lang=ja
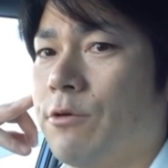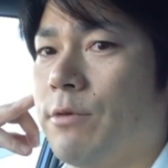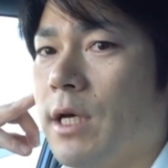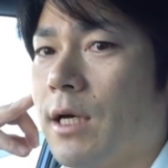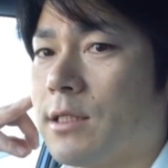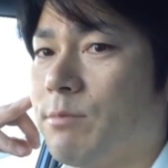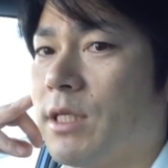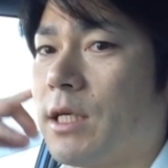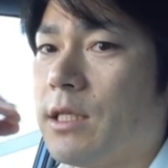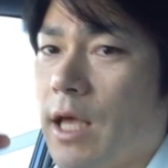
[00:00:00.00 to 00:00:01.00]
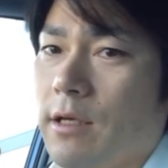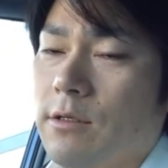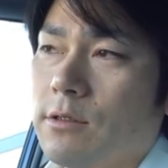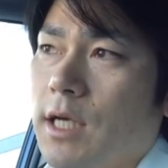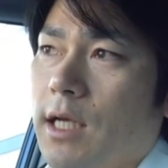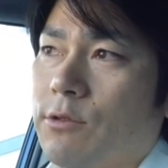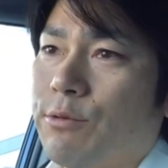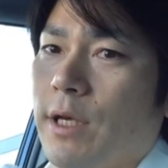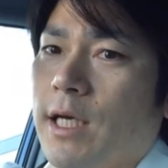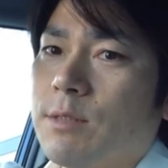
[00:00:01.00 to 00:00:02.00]
増え始めてきて、ザーっと
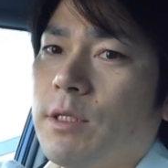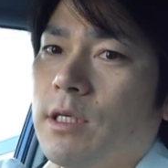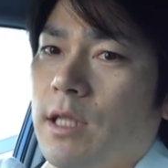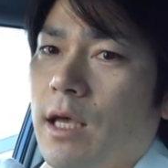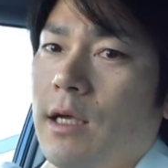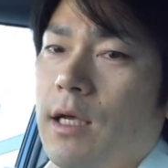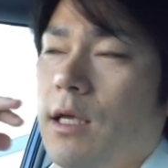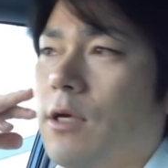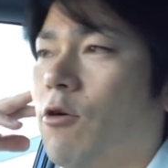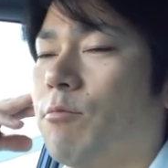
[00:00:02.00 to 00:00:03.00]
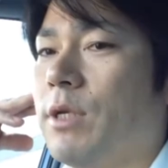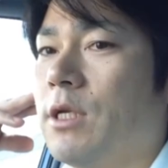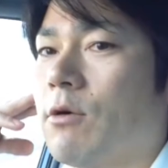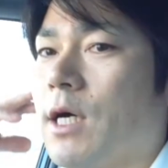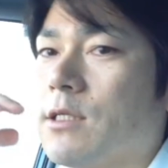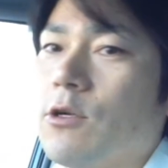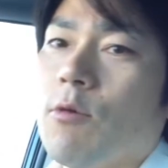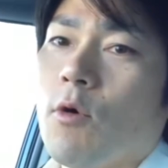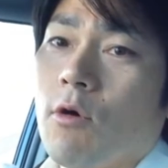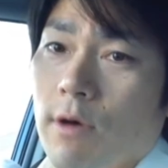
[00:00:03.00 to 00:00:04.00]
増え始めてきて、コンビニの数
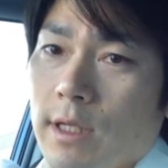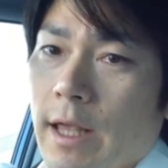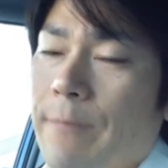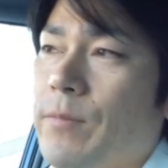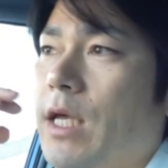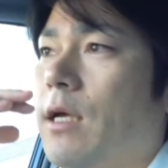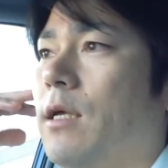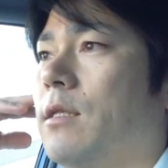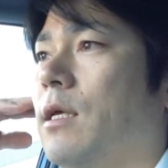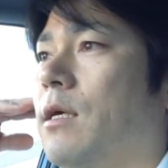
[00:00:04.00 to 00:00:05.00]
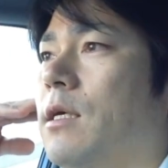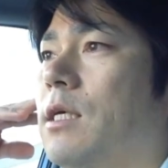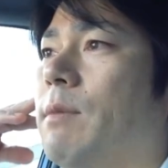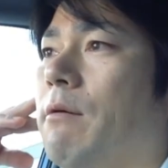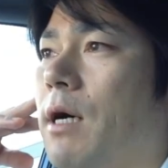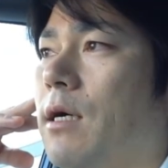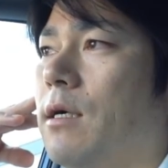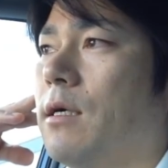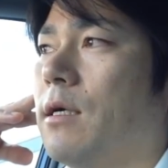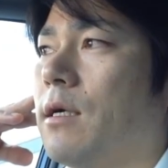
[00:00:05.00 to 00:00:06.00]
をも超えて、で、今は、
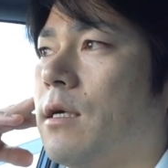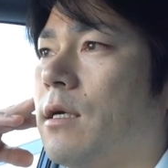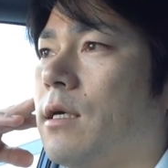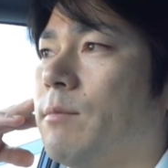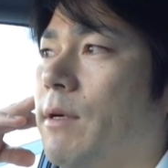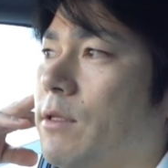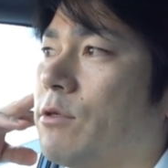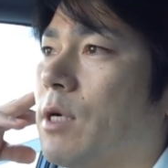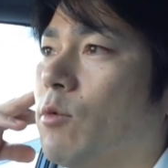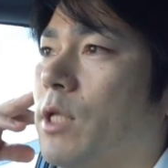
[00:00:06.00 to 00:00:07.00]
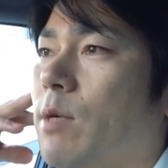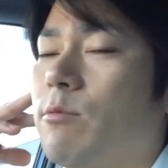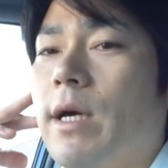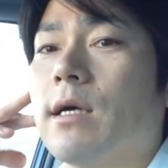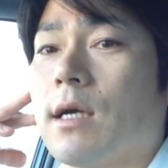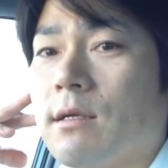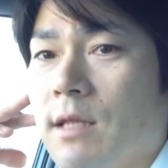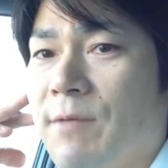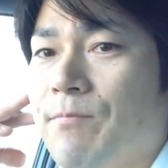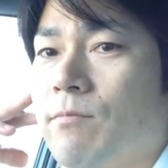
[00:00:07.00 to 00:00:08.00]
えー、今はというかもうだいぶ前から
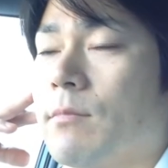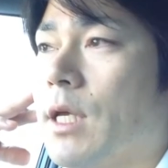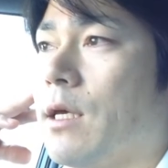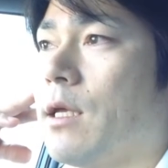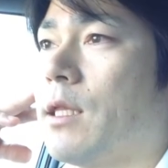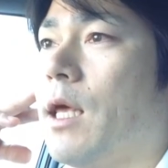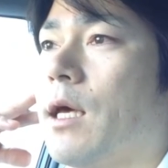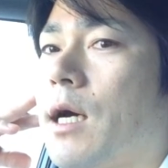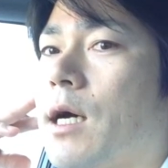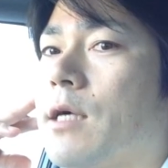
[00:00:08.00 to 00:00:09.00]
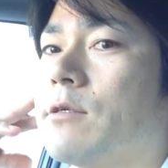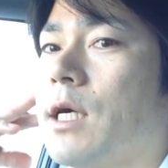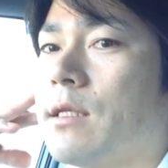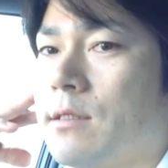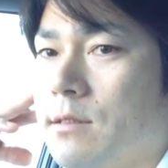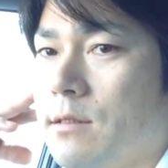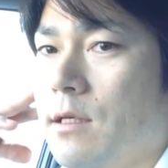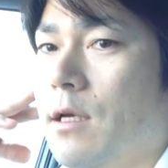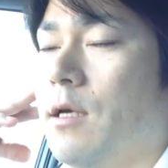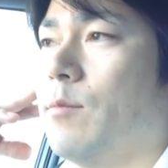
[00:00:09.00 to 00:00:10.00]
ね、え低価格化です。
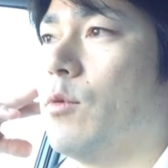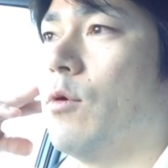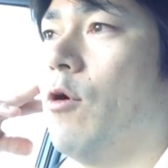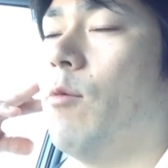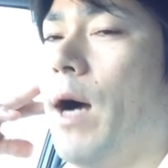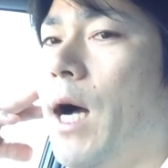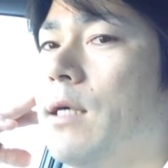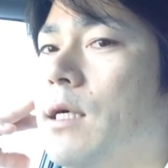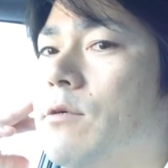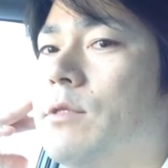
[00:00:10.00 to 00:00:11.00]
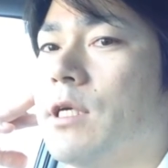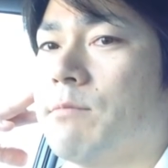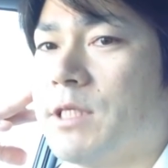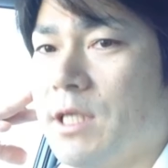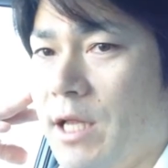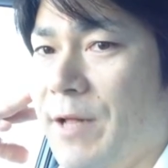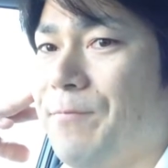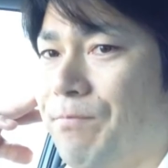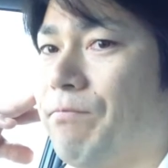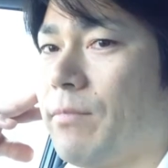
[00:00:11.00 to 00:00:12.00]
もうほぼ半額になりましたね。
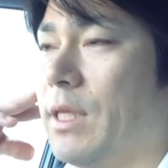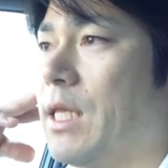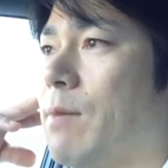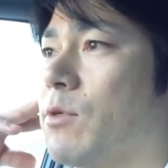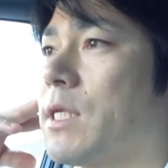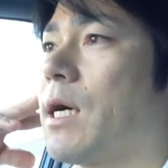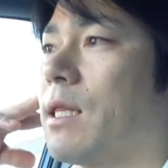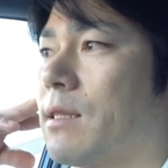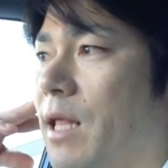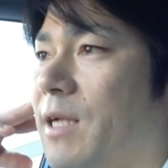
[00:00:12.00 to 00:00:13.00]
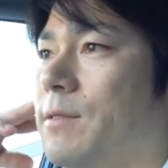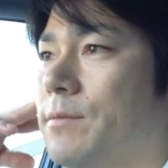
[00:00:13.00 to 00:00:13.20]
値段も下がって。